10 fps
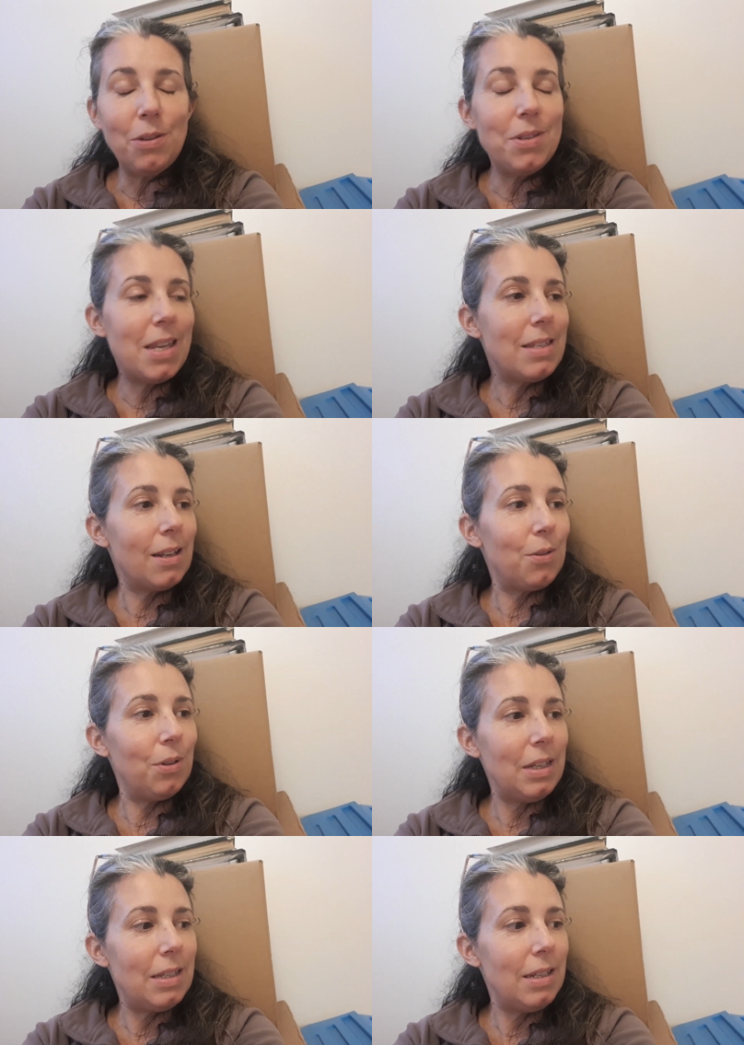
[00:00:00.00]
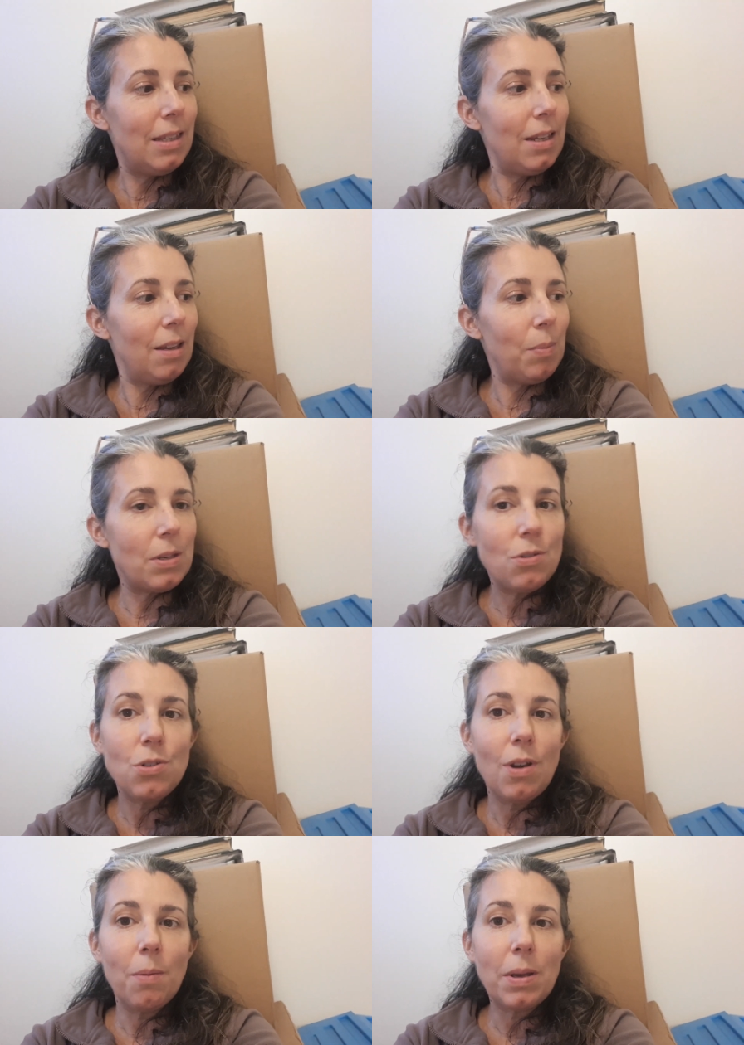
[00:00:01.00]
de cette synchronicité parce que
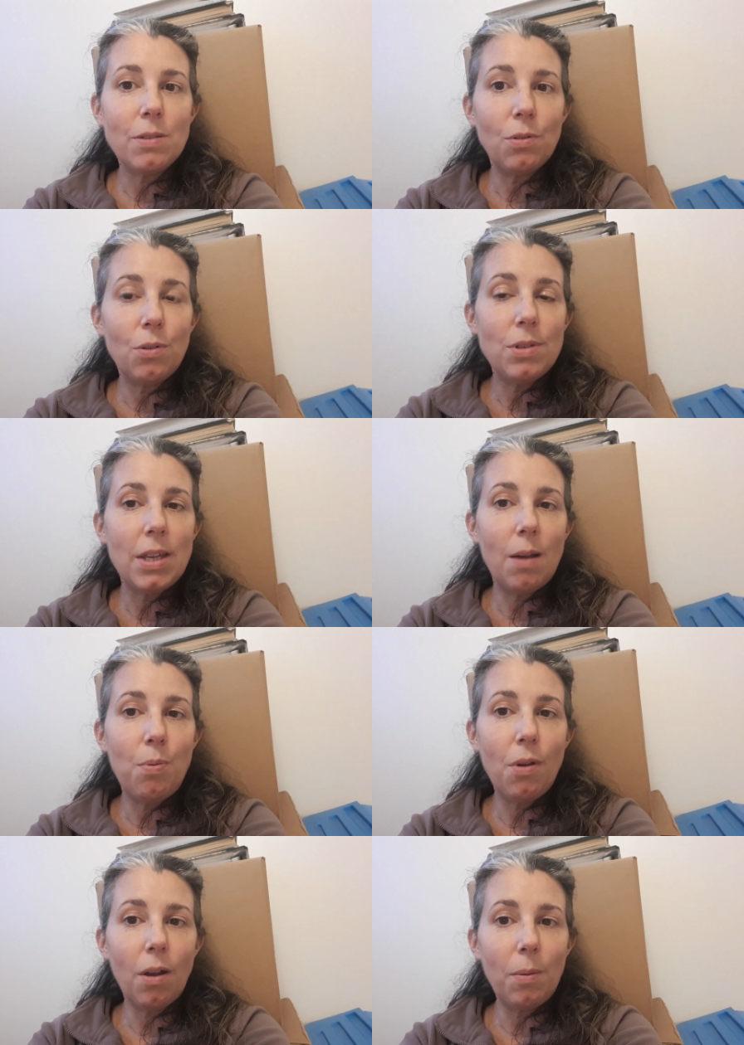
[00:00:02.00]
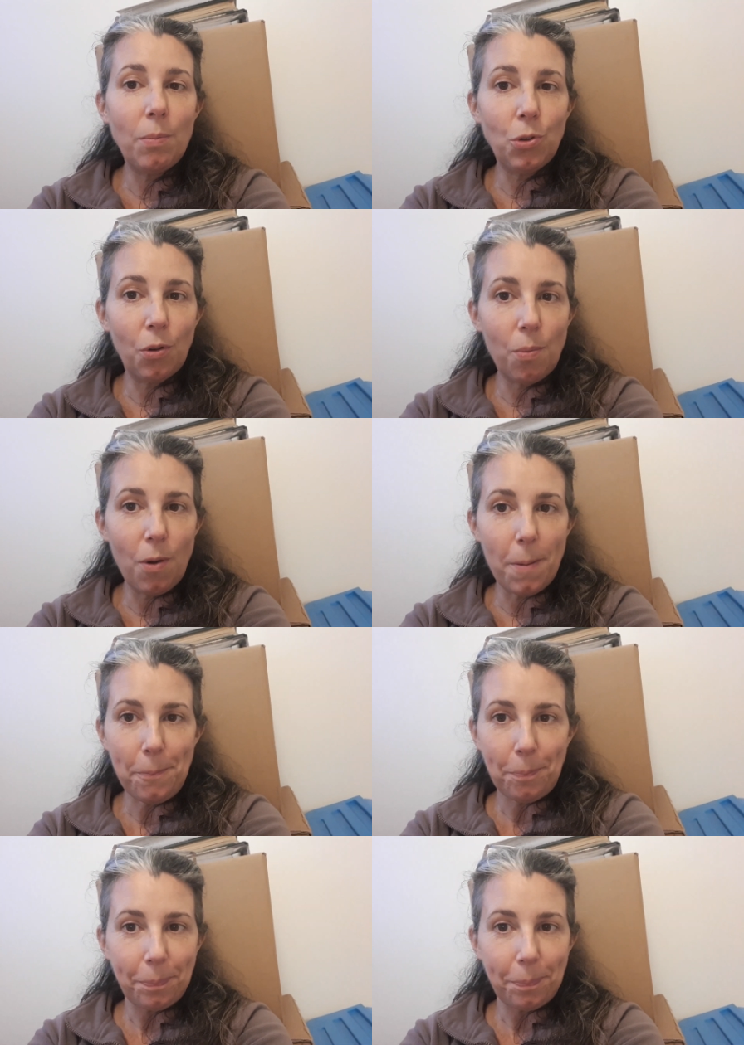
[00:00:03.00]
j'ai eu l'impression que le ciel pleurait en même temps que moi.